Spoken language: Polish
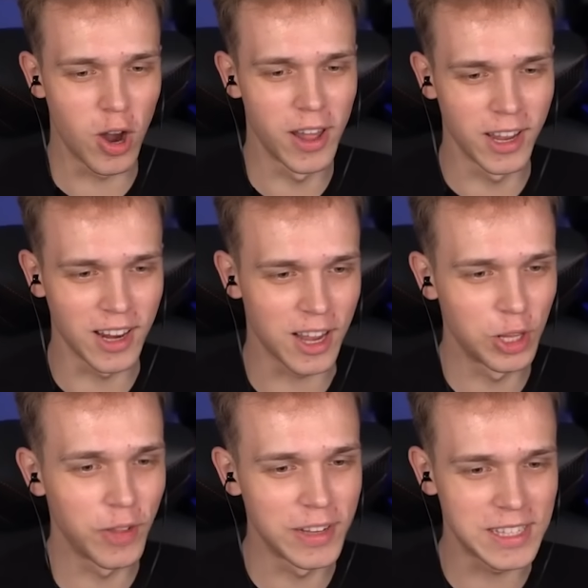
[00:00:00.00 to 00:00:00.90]
kochanych na
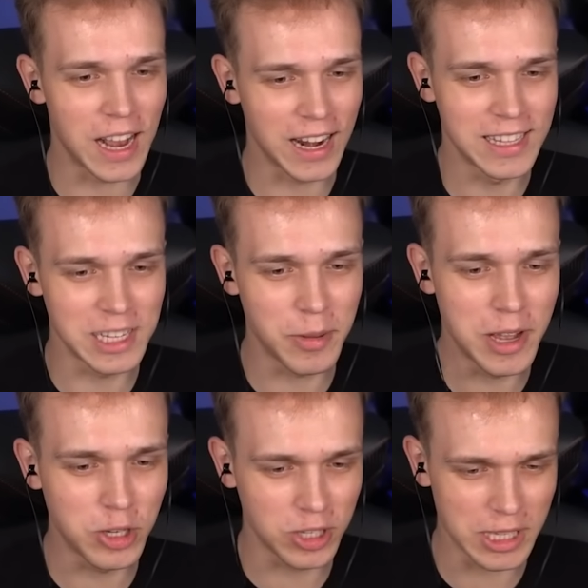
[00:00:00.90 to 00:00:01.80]
Kidowicach, lecę do
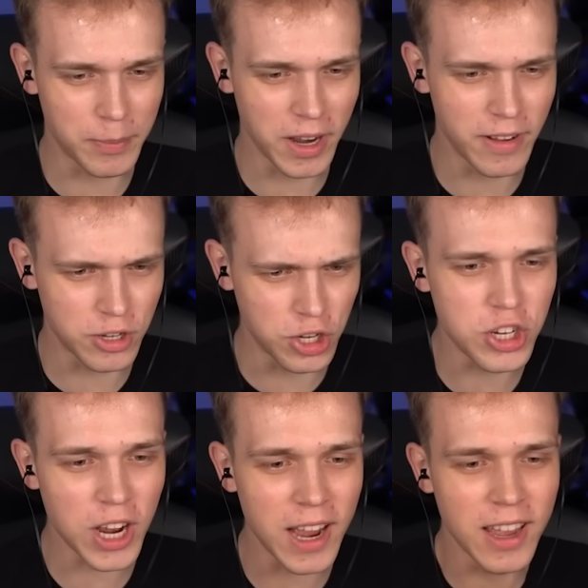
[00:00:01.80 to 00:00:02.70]
mojej siostry, ponieważ
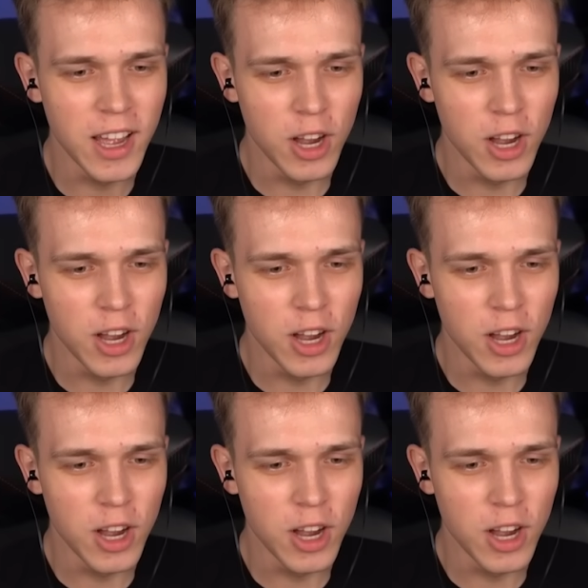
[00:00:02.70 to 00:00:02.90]
dzisiaj,